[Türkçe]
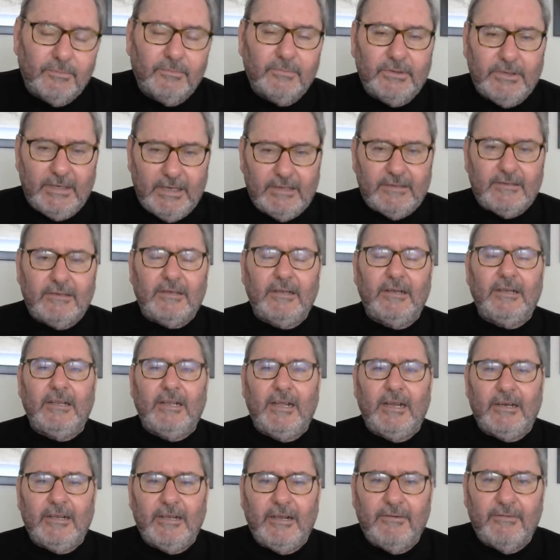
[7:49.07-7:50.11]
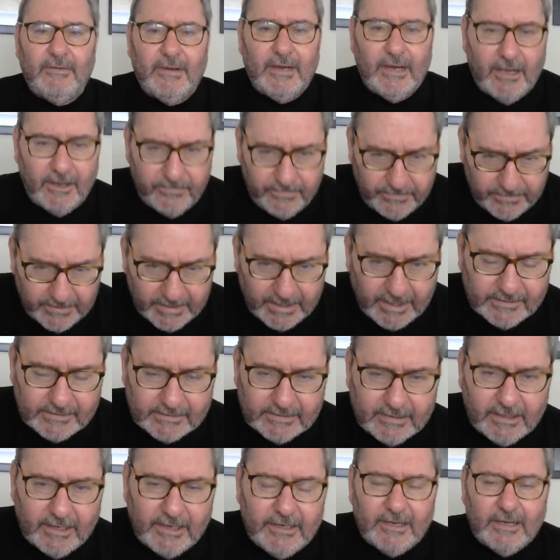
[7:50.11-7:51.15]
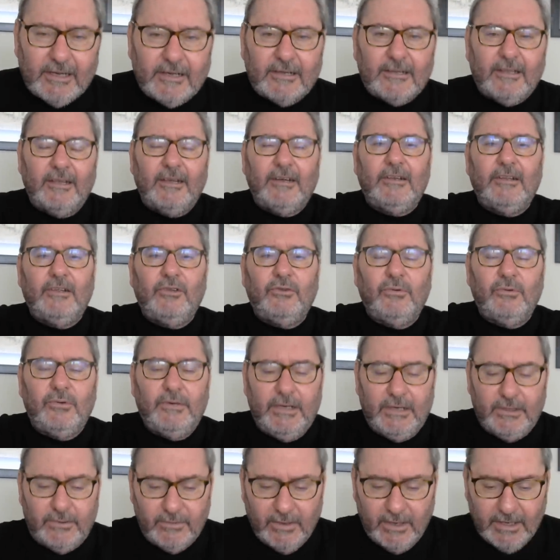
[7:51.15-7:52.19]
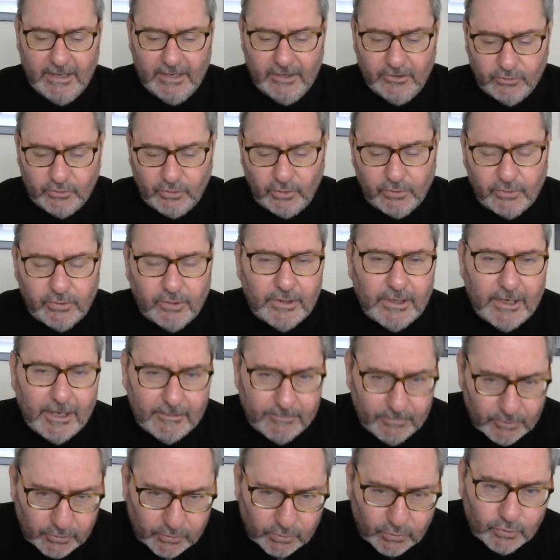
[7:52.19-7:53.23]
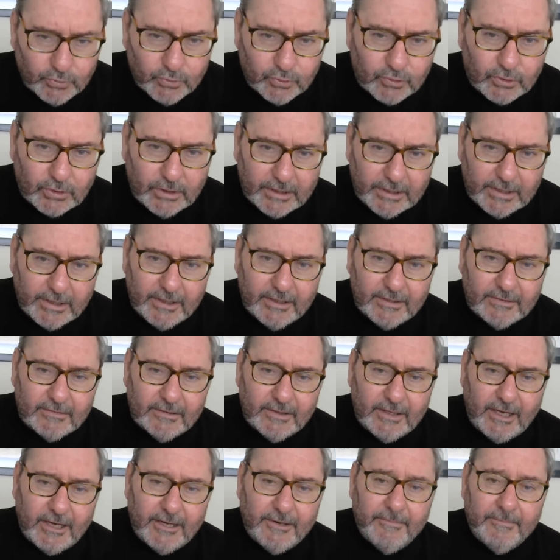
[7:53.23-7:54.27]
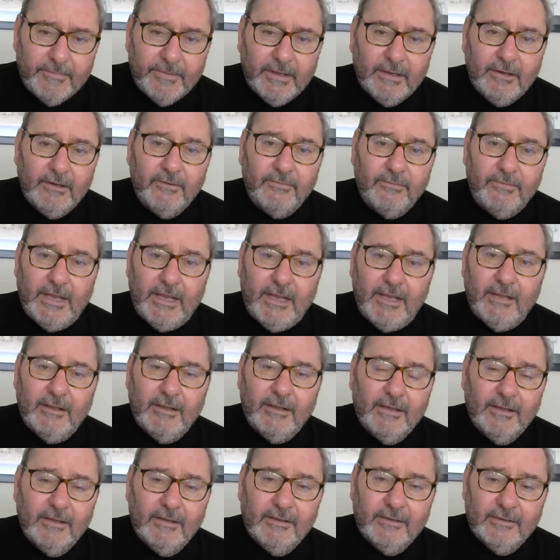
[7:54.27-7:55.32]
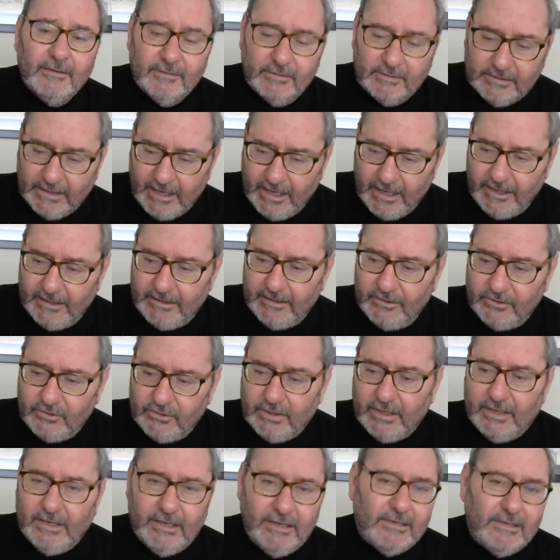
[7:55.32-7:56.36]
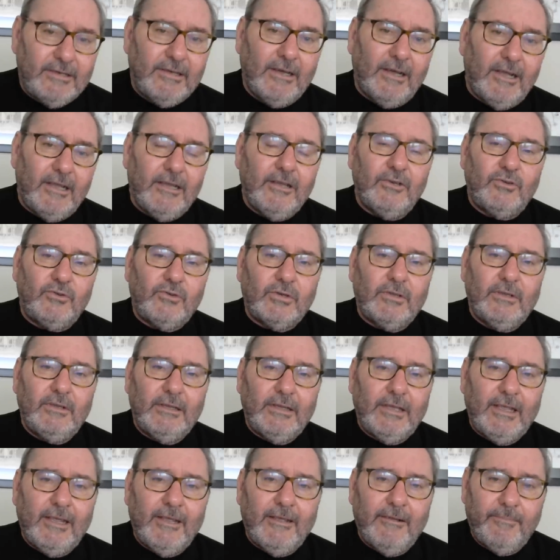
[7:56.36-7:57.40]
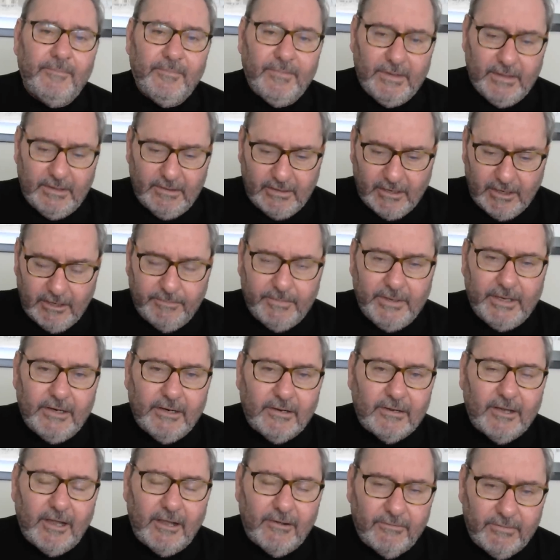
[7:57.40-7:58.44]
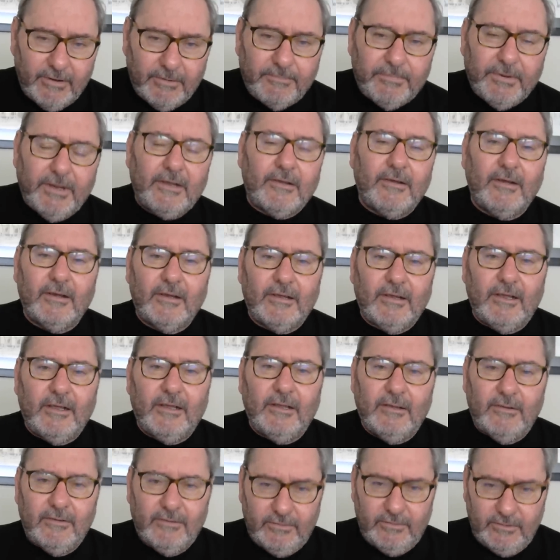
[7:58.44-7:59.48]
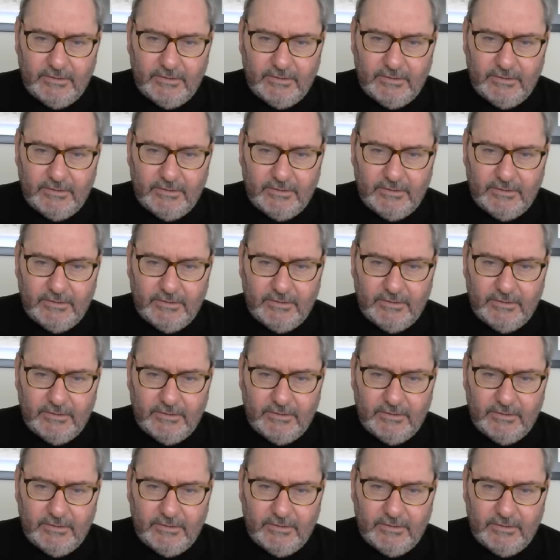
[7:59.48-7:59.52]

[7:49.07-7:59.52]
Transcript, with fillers: yetkililerine veya finans kaynaklarına dönük çok önemli sonuçlar aldılar ve sadece iki ay içinde Amerikan ve PKK e,